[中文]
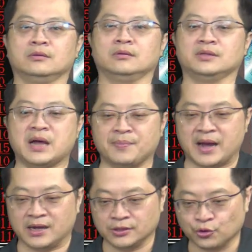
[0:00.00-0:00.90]
他
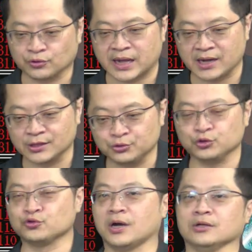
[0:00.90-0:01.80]
把友达跟群
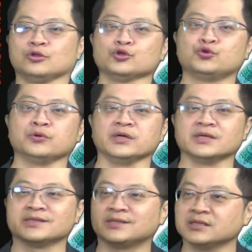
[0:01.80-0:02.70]
创都出了一个四